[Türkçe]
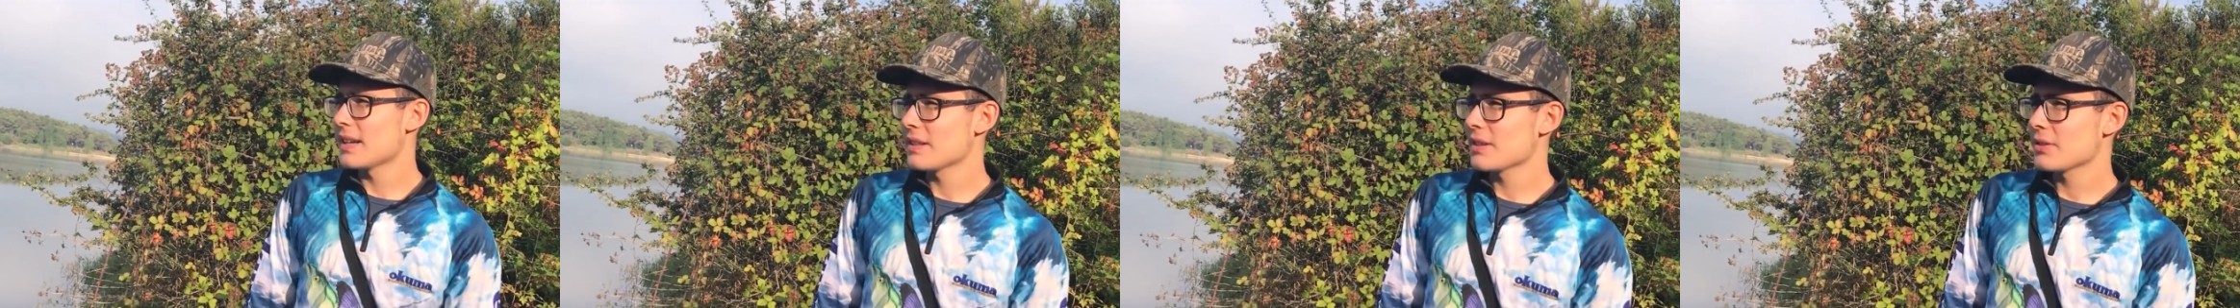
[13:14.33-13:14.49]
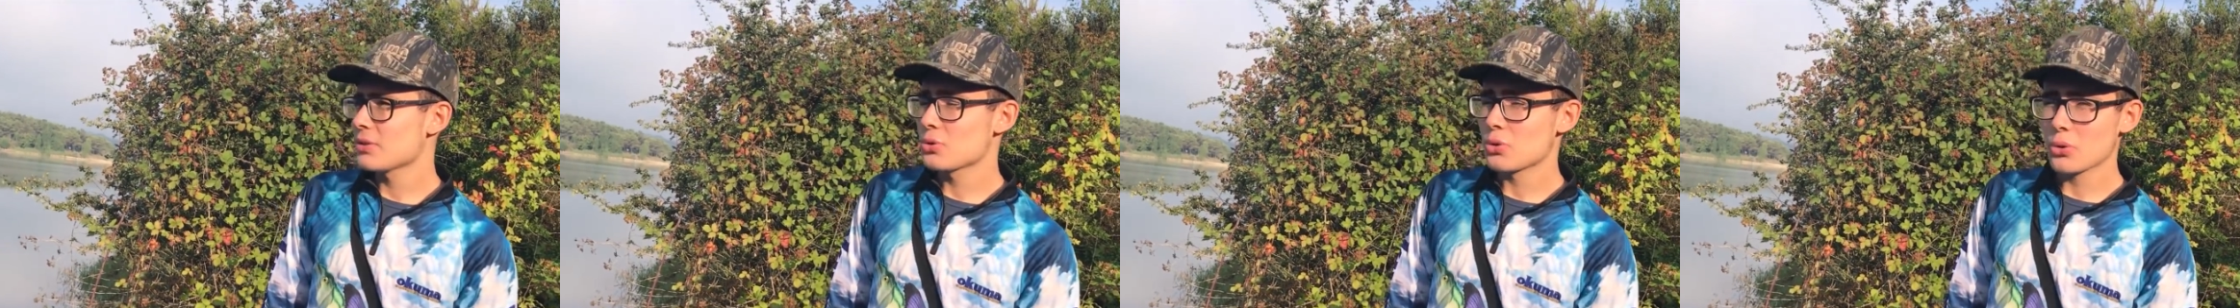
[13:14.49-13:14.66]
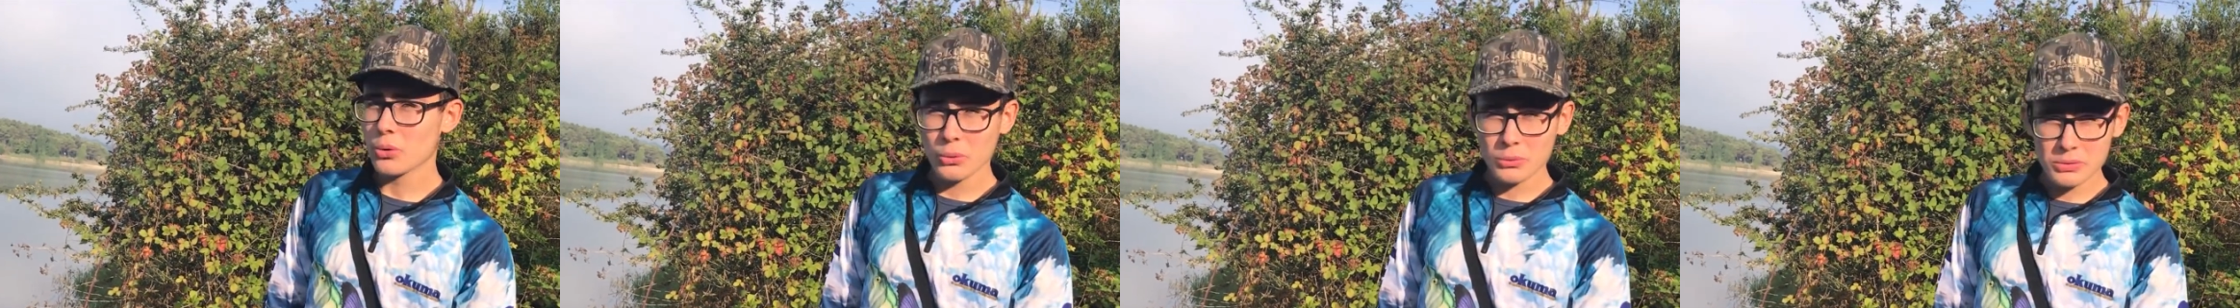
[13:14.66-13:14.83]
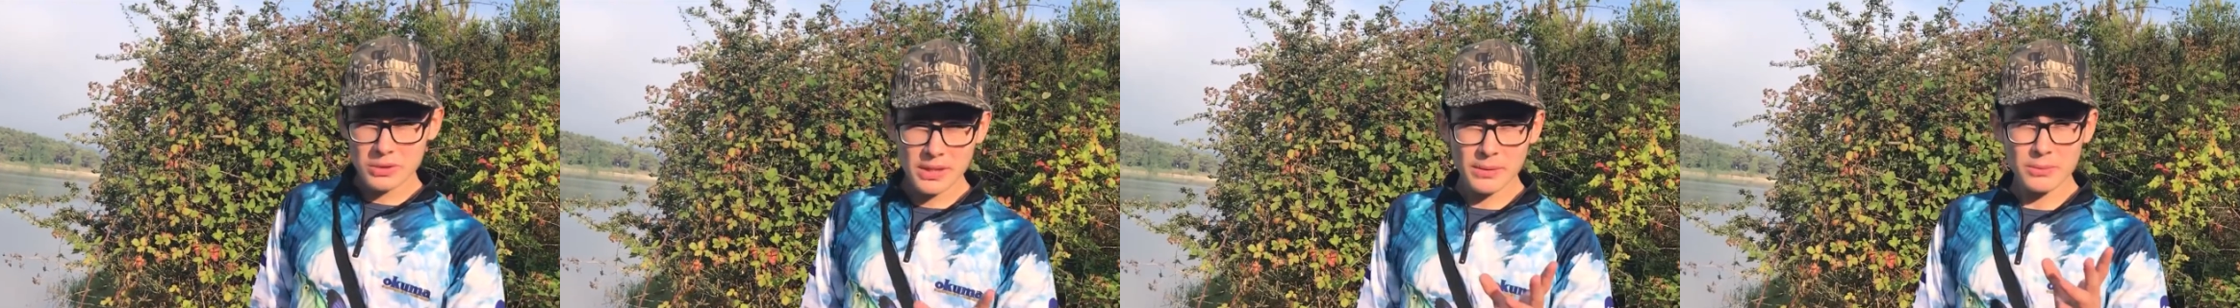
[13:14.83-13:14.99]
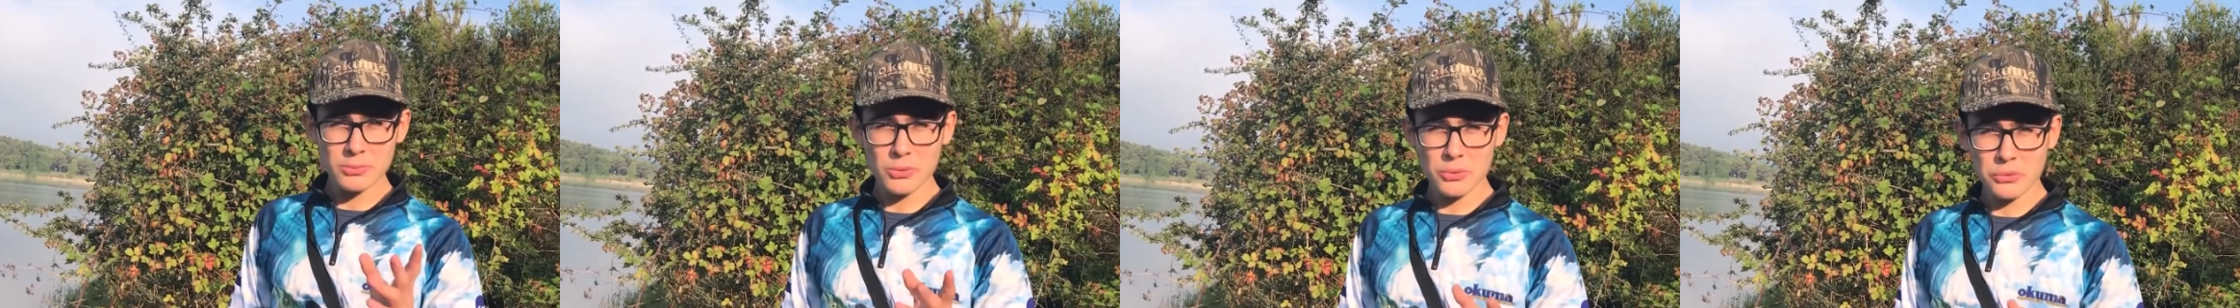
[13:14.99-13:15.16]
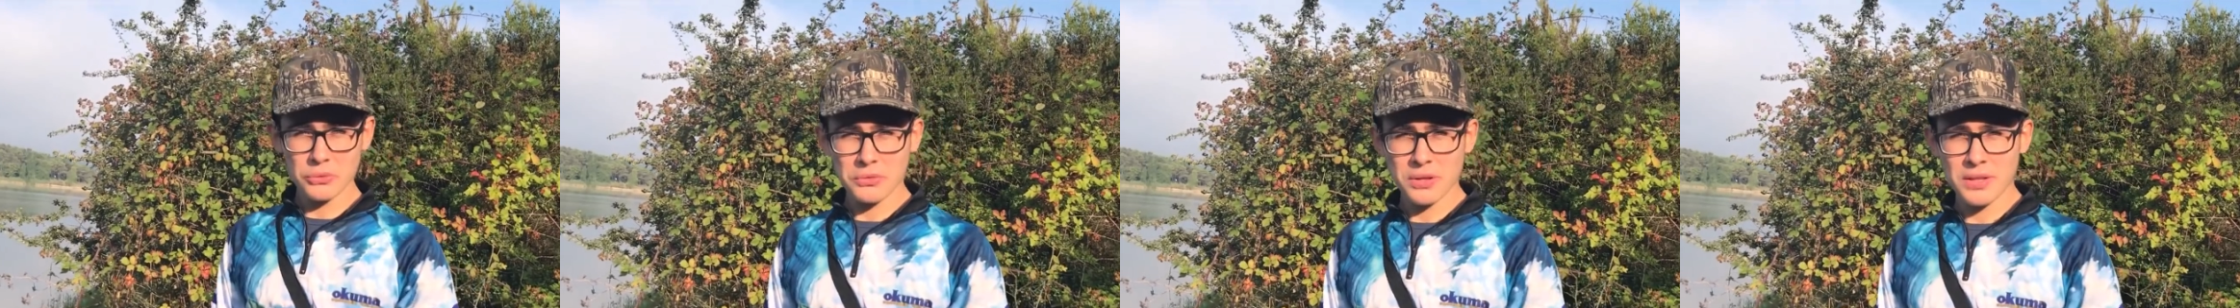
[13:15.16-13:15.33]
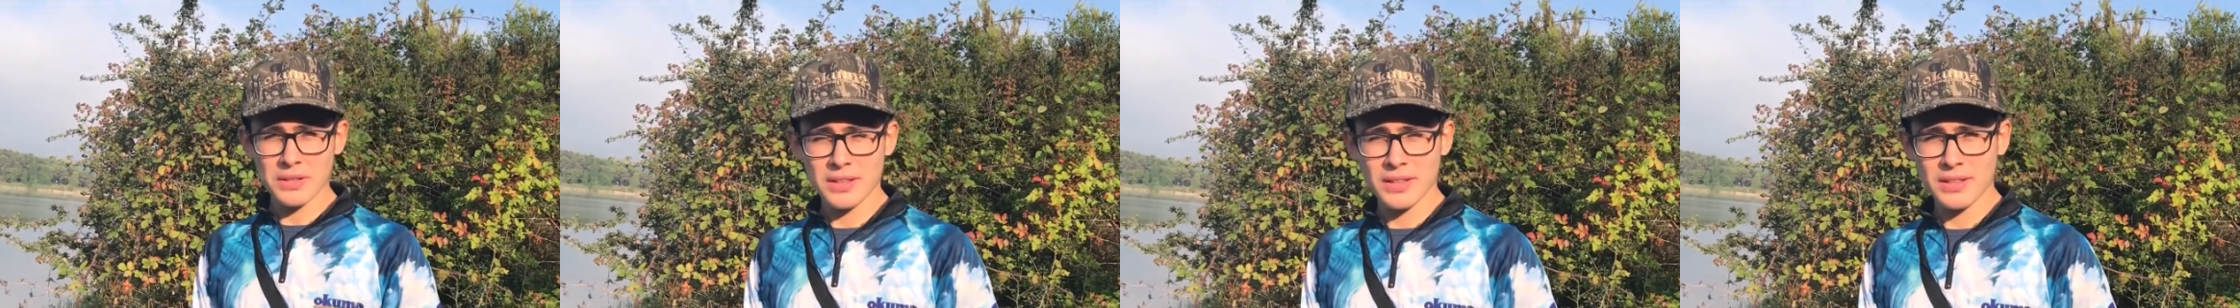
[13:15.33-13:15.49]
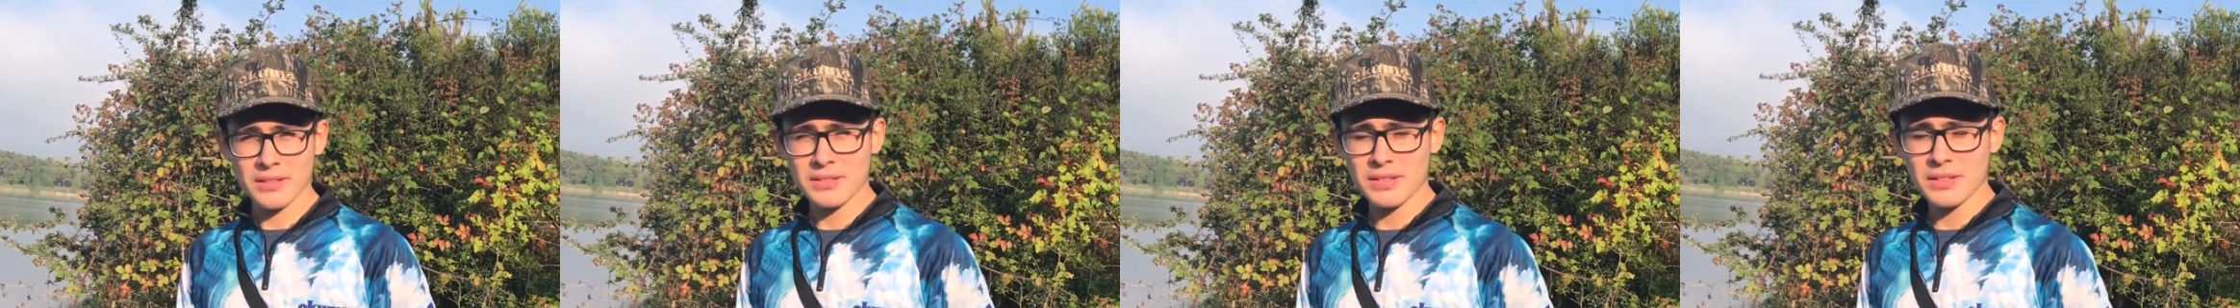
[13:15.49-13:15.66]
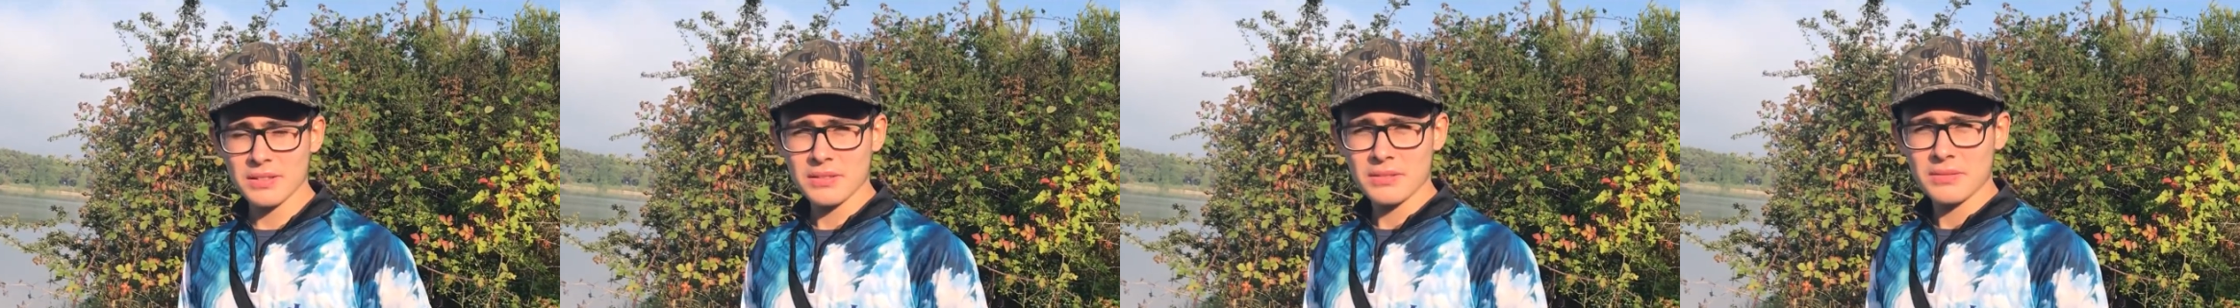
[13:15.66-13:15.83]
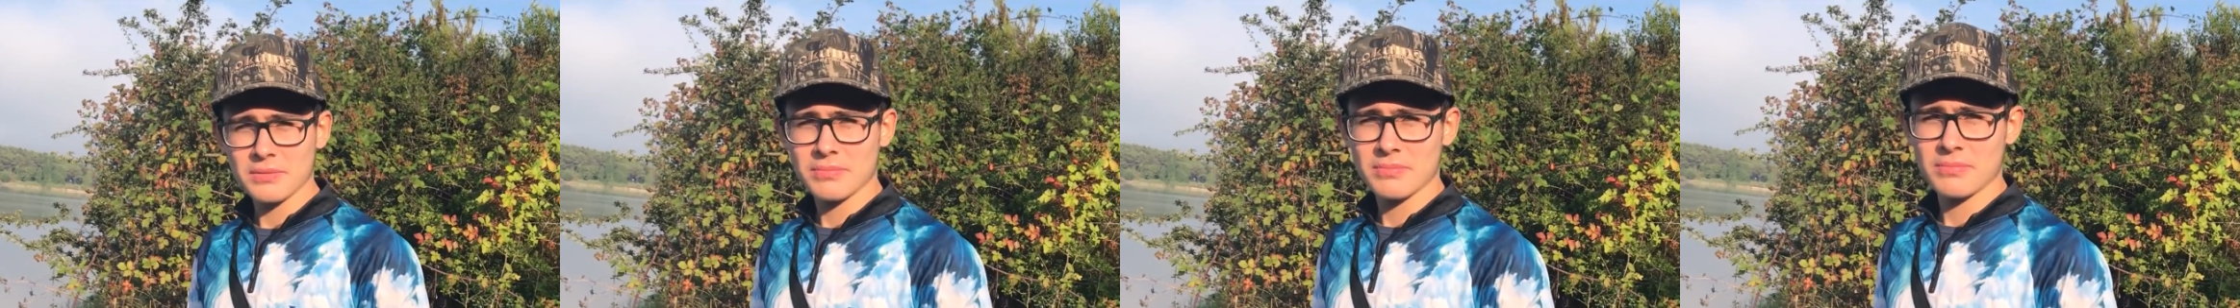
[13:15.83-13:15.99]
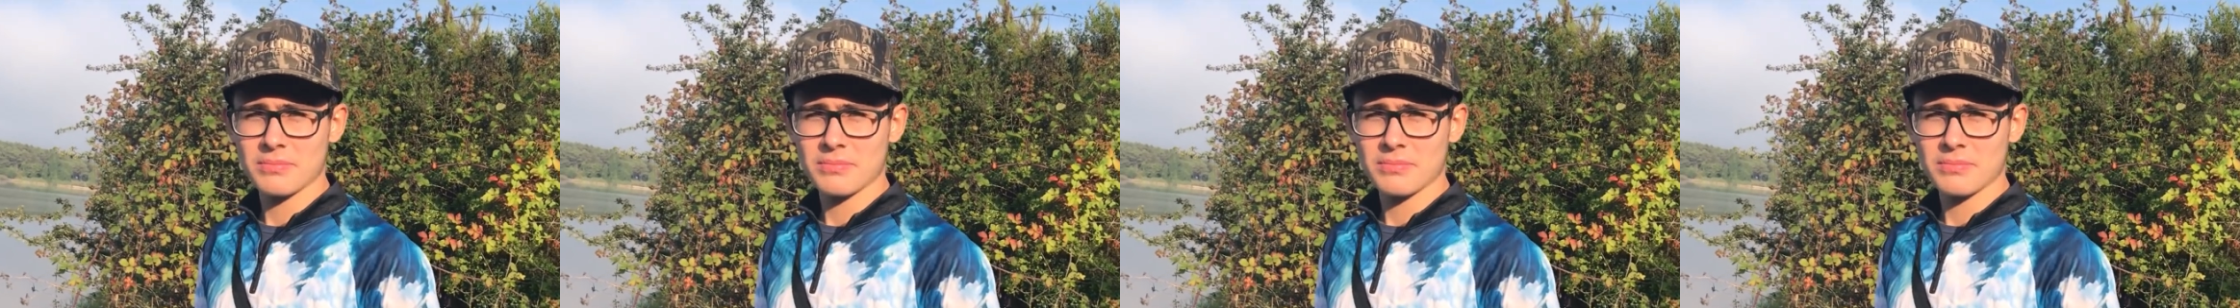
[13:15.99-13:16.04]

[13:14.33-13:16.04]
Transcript: Yani çok güzel bir noktaya değindin.